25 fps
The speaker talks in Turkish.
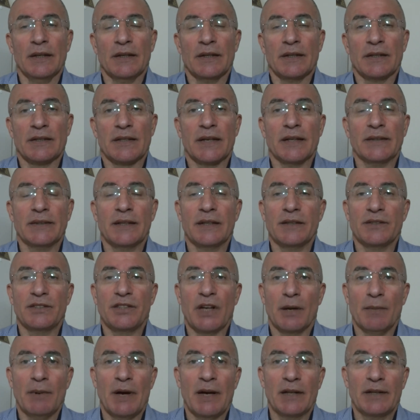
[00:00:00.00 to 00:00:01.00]
Zaten
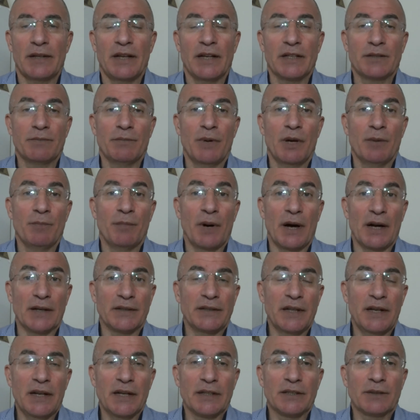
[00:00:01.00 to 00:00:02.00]
cemaatleşme,
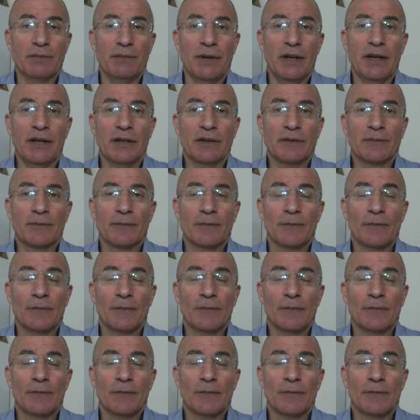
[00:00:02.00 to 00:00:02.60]
partileşme,